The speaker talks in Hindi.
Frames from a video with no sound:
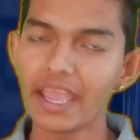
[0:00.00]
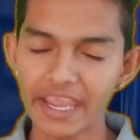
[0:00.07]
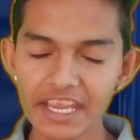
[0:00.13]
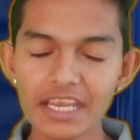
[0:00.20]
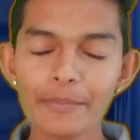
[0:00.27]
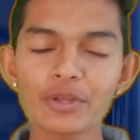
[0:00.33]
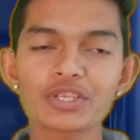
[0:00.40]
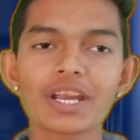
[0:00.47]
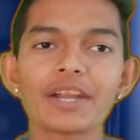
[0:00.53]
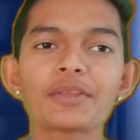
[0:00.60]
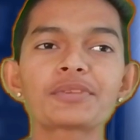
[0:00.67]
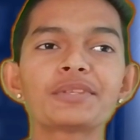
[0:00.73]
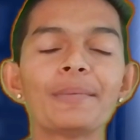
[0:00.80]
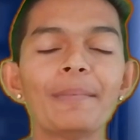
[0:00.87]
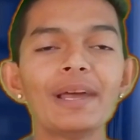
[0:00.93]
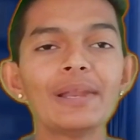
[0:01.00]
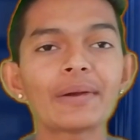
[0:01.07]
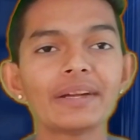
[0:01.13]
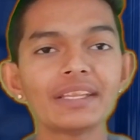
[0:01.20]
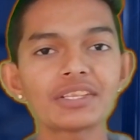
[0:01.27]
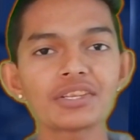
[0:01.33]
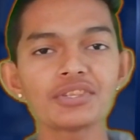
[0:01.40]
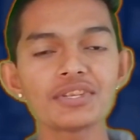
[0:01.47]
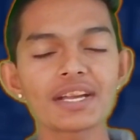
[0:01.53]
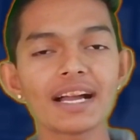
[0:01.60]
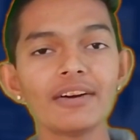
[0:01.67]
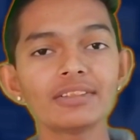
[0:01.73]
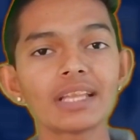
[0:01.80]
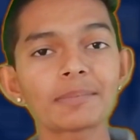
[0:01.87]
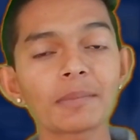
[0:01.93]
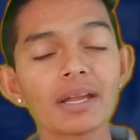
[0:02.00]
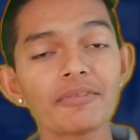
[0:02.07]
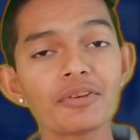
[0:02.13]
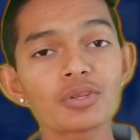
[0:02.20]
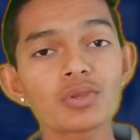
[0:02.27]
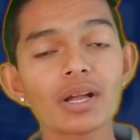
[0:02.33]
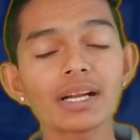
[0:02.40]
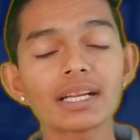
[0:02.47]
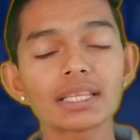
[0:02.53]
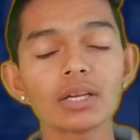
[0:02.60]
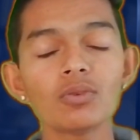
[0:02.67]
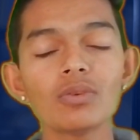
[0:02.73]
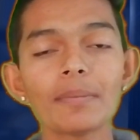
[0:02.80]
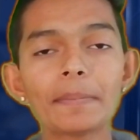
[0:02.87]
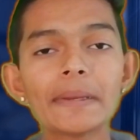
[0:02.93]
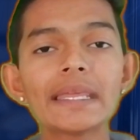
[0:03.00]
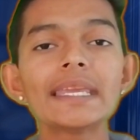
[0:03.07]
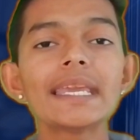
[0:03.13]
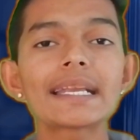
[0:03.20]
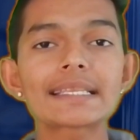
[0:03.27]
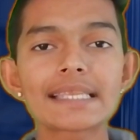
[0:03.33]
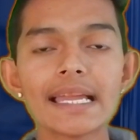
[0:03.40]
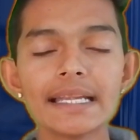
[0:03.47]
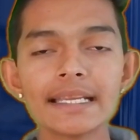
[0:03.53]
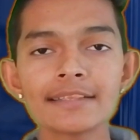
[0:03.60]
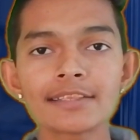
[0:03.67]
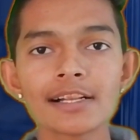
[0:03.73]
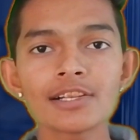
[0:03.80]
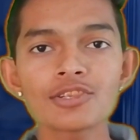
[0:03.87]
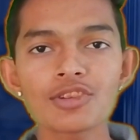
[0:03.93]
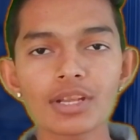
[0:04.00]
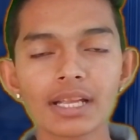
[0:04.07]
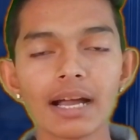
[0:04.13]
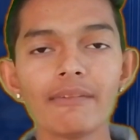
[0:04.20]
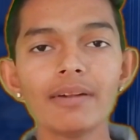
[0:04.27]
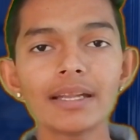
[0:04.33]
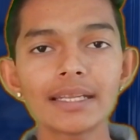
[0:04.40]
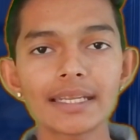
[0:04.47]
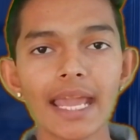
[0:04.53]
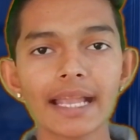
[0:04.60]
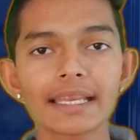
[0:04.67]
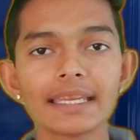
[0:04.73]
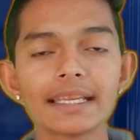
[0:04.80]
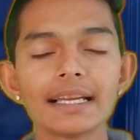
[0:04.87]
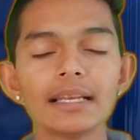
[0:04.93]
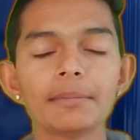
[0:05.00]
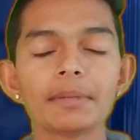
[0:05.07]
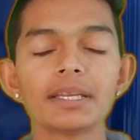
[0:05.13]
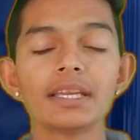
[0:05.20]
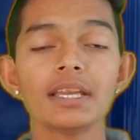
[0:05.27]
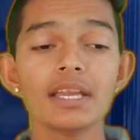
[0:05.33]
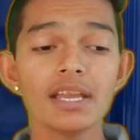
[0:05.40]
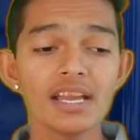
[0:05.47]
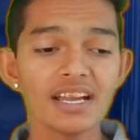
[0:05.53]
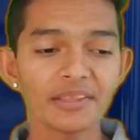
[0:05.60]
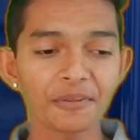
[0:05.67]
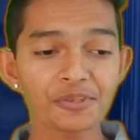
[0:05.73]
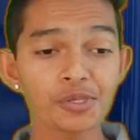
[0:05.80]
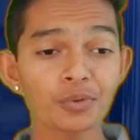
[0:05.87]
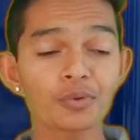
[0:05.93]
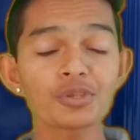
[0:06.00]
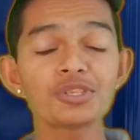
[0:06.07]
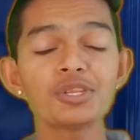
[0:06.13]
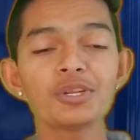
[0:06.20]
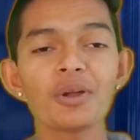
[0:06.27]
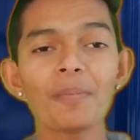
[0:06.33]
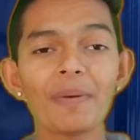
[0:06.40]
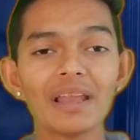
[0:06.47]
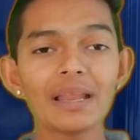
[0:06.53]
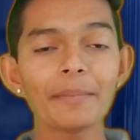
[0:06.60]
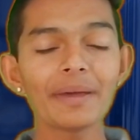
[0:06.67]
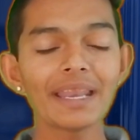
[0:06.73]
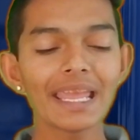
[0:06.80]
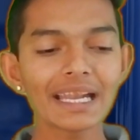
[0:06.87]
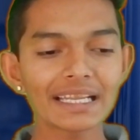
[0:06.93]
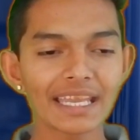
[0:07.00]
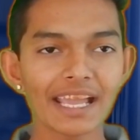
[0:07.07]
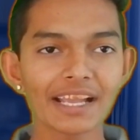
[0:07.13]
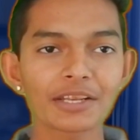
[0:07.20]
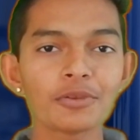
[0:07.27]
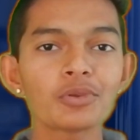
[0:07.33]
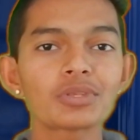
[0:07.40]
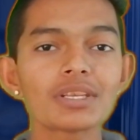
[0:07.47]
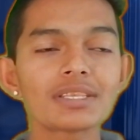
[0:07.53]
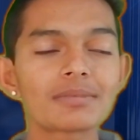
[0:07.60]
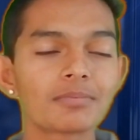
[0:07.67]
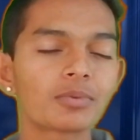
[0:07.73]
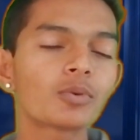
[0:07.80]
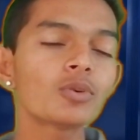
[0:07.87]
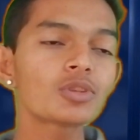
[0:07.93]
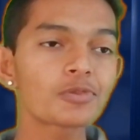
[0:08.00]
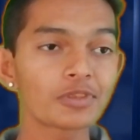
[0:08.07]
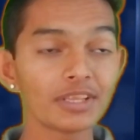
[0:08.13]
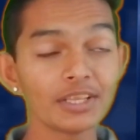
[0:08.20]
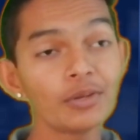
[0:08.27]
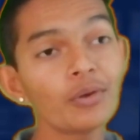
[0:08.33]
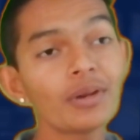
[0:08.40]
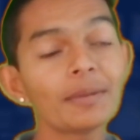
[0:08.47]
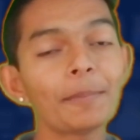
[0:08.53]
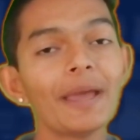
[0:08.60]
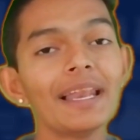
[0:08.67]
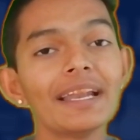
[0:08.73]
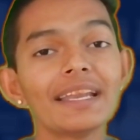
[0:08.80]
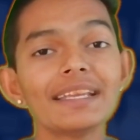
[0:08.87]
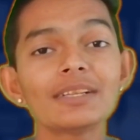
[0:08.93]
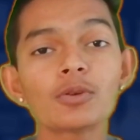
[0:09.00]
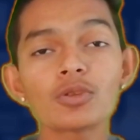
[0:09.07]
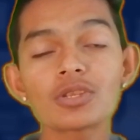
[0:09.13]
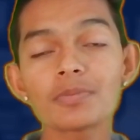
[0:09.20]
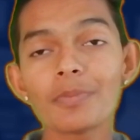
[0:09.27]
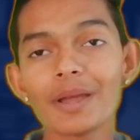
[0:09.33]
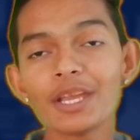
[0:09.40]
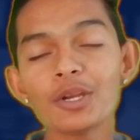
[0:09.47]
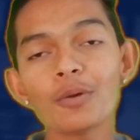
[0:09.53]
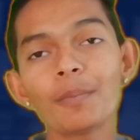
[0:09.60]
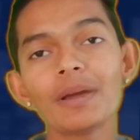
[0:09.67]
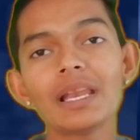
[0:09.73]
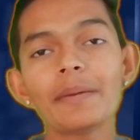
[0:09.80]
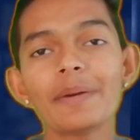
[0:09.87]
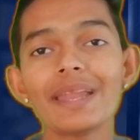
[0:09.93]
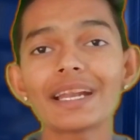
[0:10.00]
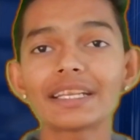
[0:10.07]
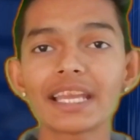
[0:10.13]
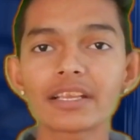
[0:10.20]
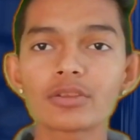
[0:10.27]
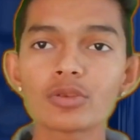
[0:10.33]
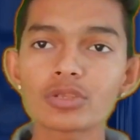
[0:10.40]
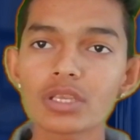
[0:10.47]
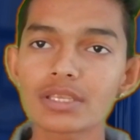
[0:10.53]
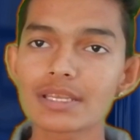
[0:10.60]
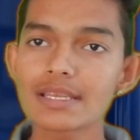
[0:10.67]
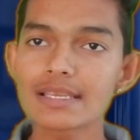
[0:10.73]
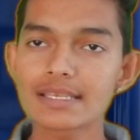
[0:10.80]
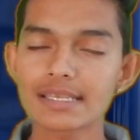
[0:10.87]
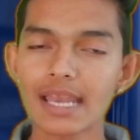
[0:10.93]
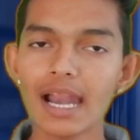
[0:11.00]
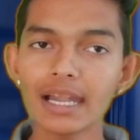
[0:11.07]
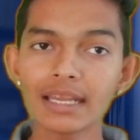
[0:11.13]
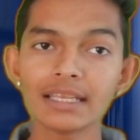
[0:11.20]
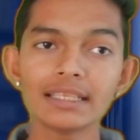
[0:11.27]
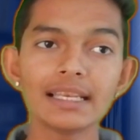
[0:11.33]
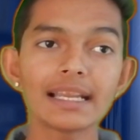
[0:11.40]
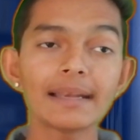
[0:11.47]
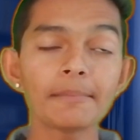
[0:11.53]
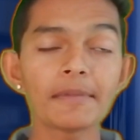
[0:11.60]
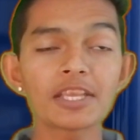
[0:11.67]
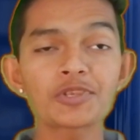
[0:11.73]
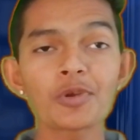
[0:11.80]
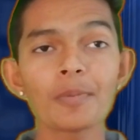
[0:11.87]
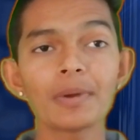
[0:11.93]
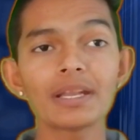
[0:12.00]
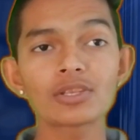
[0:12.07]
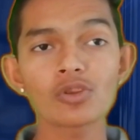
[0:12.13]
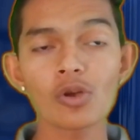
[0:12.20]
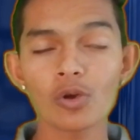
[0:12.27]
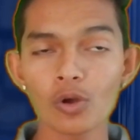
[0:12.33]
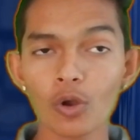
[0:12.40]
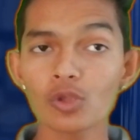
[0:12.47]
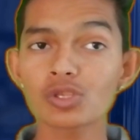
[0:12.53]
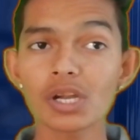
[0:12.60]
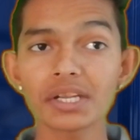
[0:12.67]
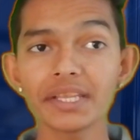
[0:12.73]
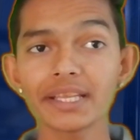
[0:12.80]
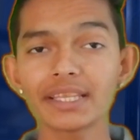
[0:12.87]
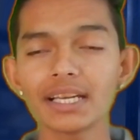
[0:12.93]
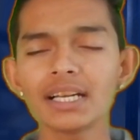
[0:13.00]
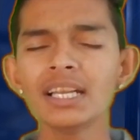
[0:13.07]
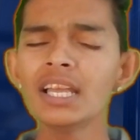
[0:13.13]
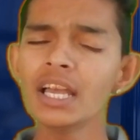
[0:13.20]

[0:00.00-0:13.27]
ही नमस्कार दोस्तों मैं लोकेंद्र सिंह शेखावत आपका फिर स्वागत करता हूं अपने ही एक्साइटिंग चैनल शेखावत टेक्निकल में दोस्तों कुछ दिनों पहले मैंने एक टेक न्यूज की कुछ दिनों पहले नहीं कुछ महीनों पहले मैंने एक टेक न्यूज की सीरीज स्टार्ट की थी लेकिन बीच में मैंने इसको क्लोज कर दिया था